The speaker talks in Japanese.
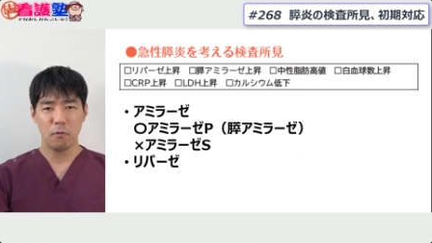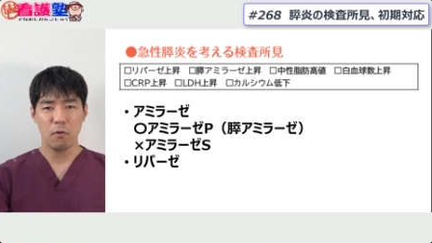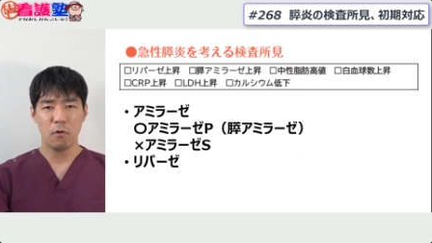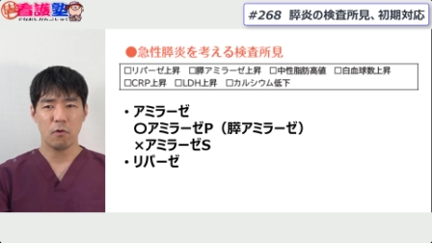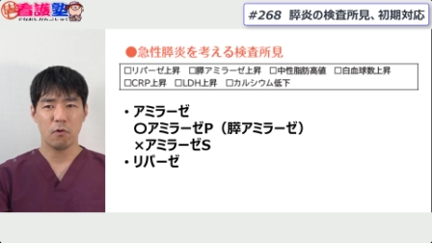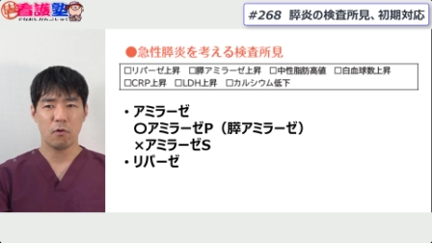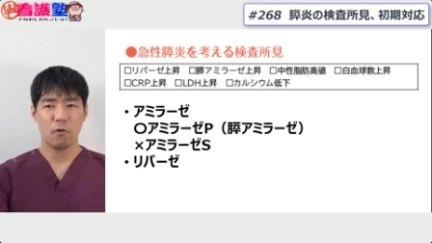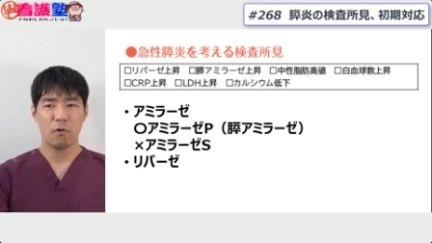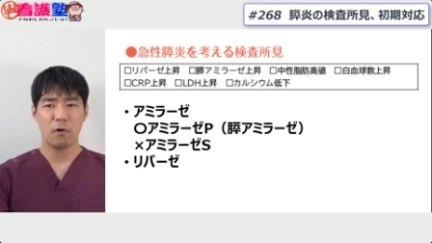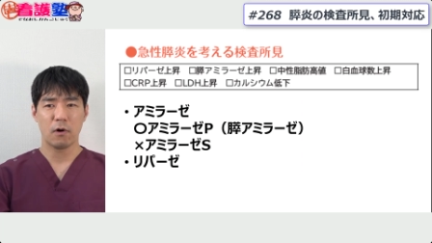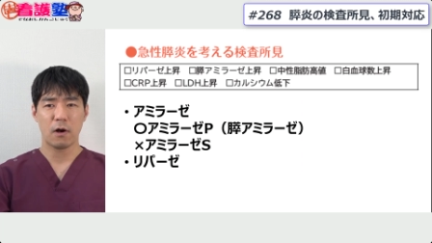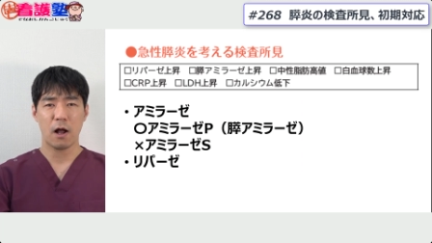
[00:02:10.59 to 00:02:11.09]

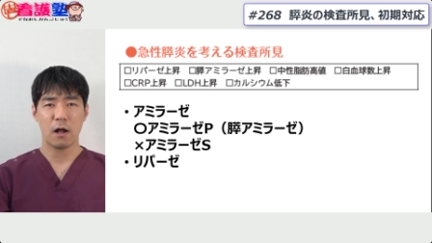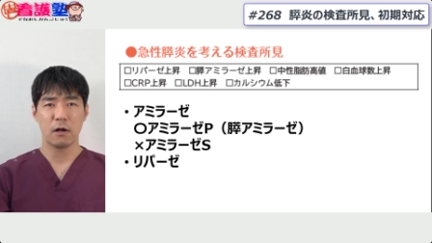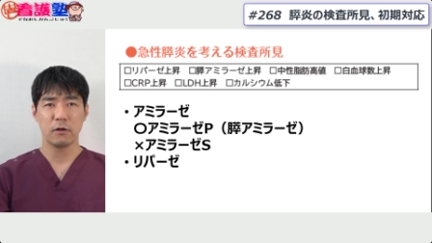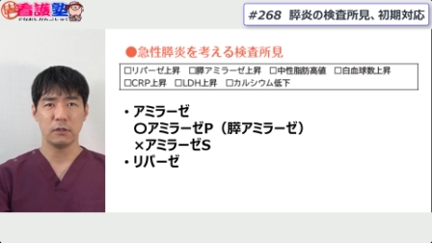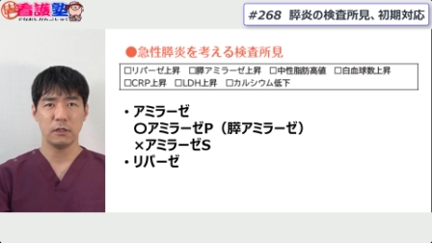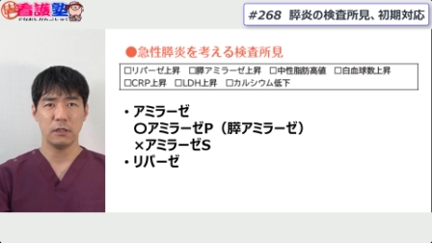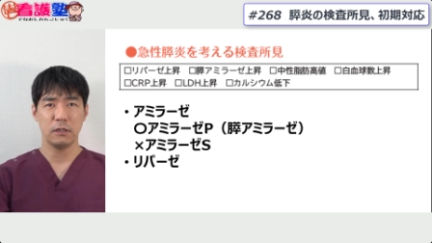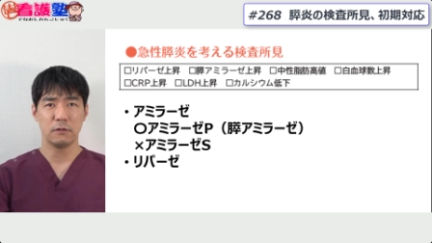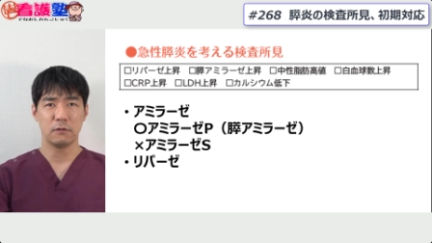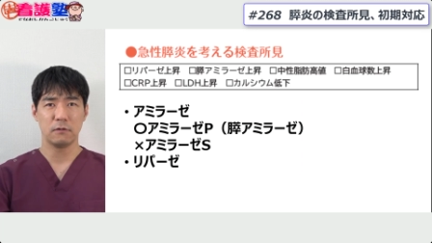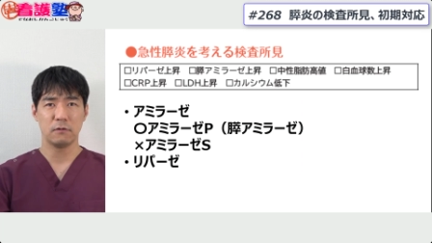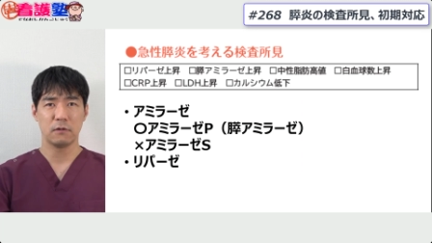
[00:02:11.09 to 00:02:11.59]
を確
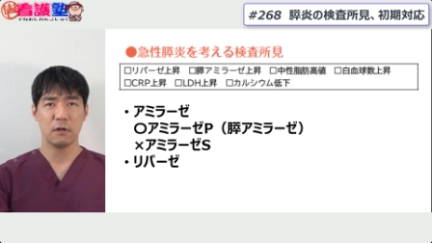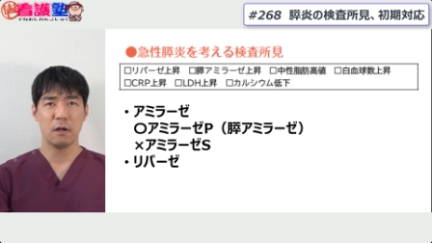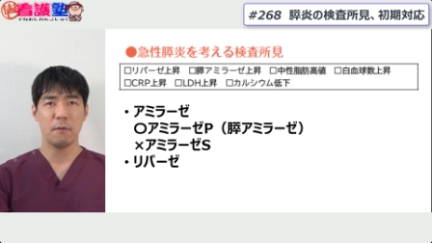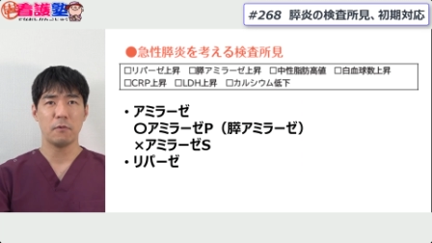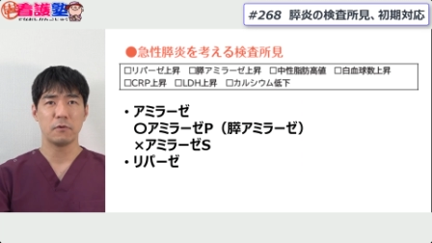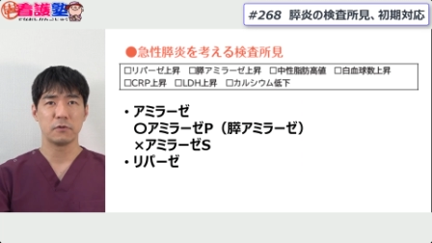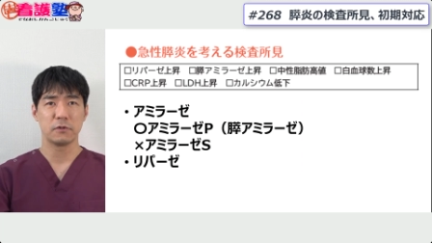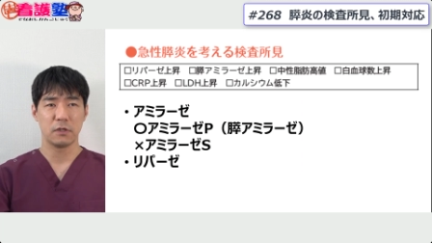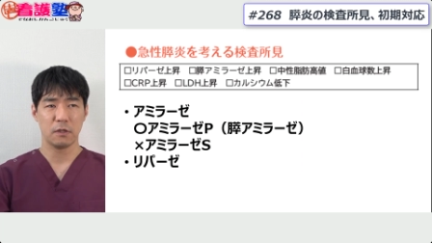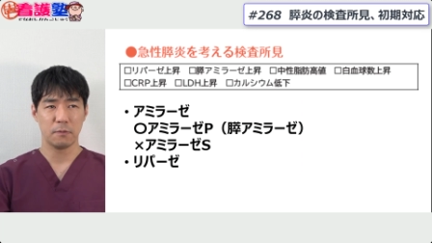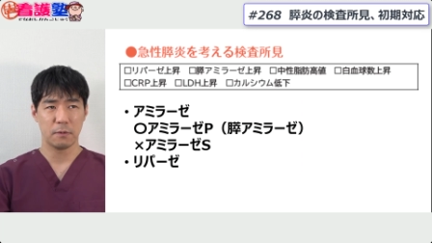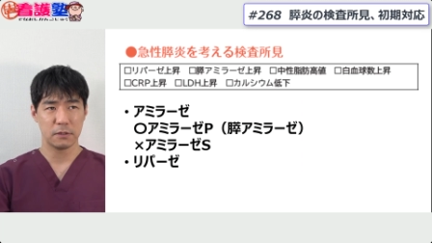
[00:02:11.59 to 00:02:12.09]
認するか
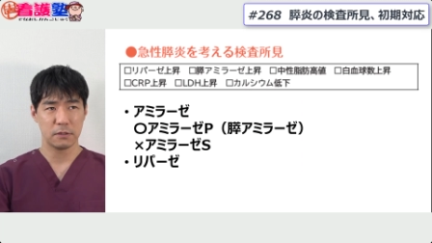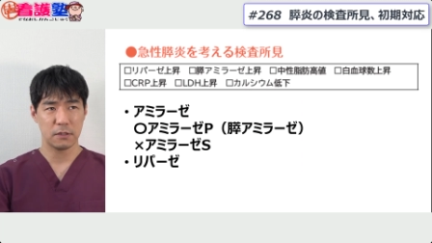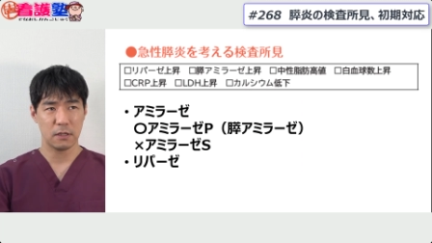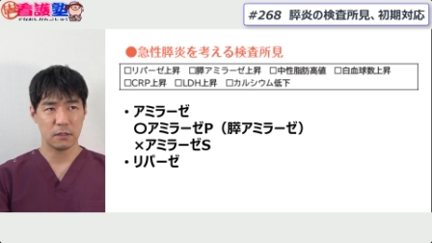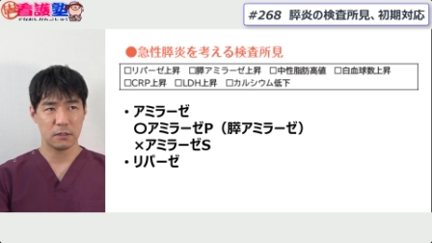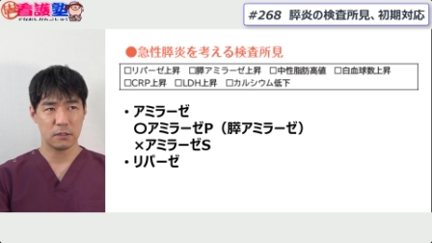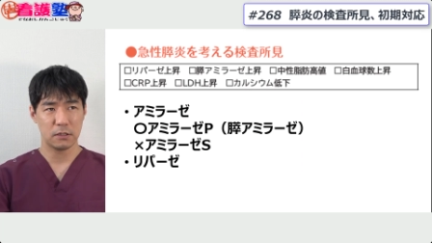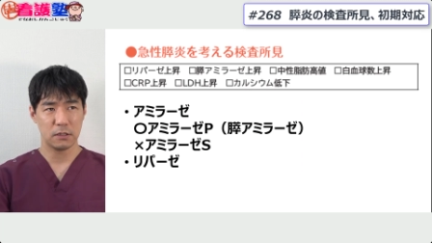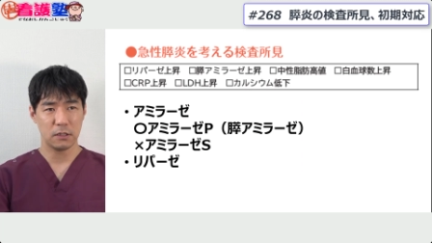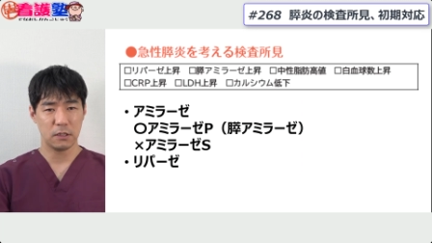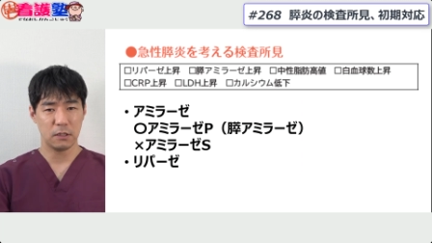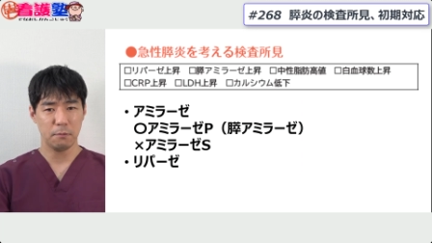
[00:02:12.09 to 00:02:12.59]
もしれませ
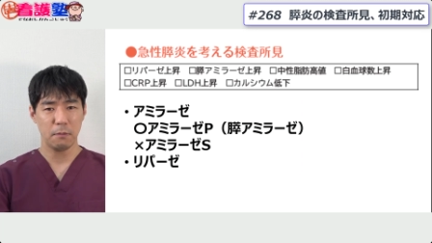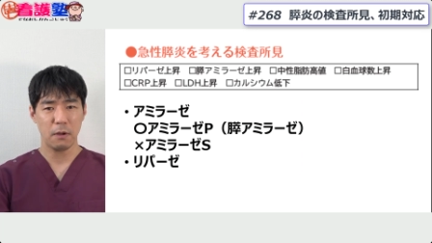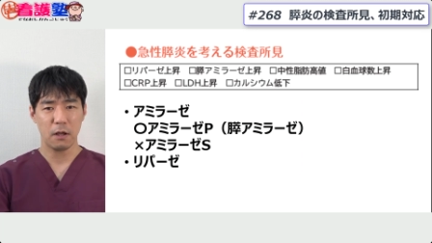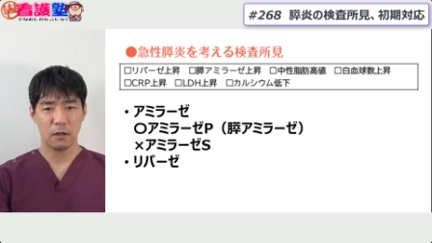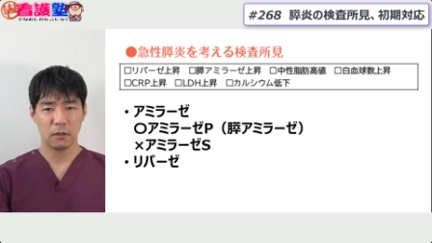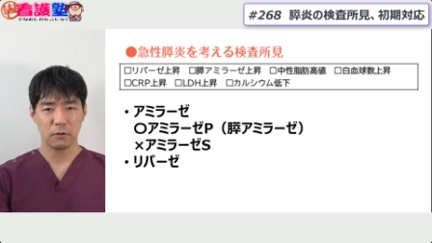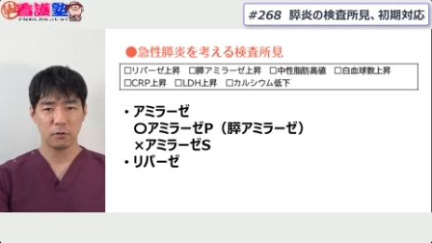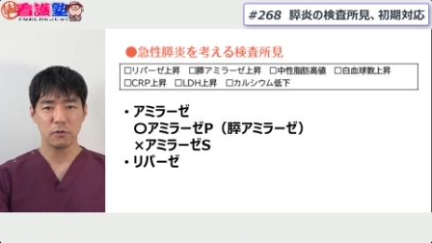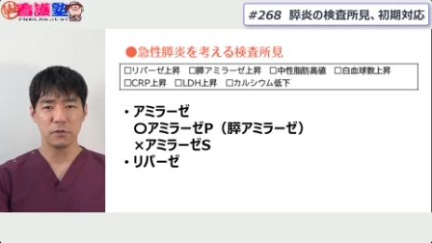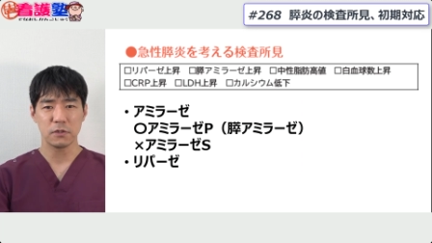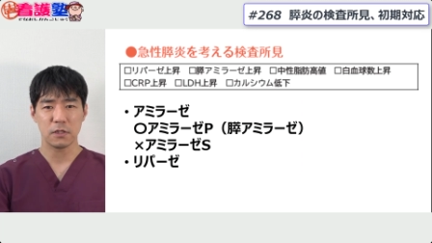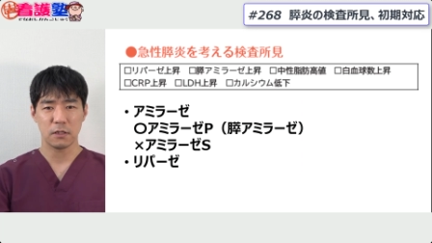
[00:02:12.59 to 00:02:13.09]
んし、
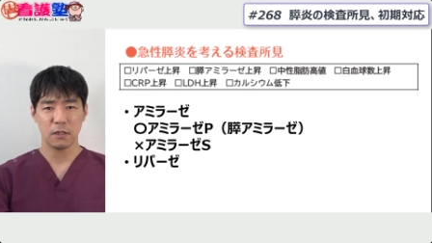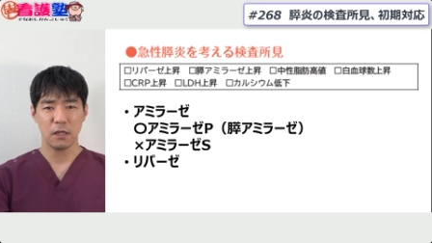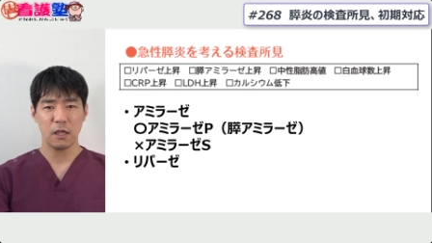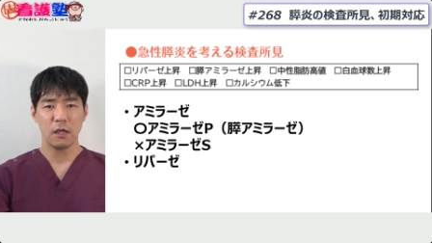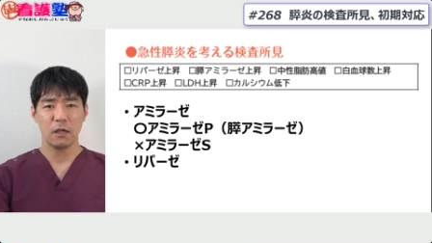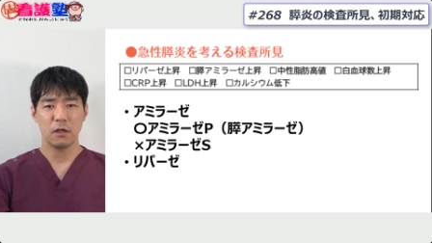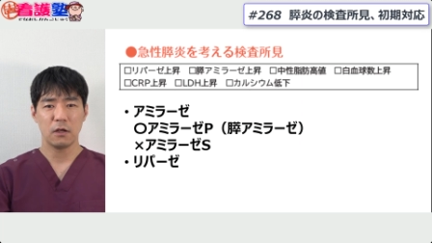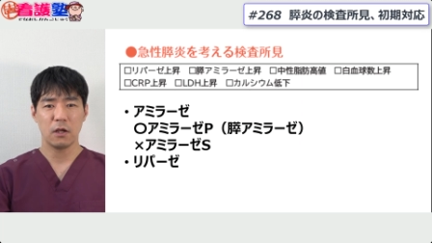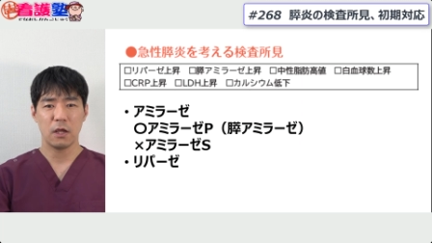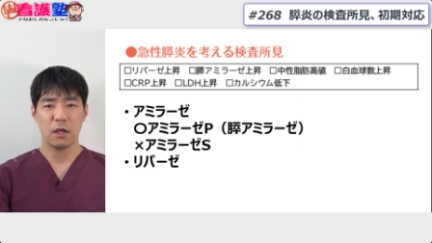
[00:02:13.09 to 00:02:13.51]
まあ、当然ね、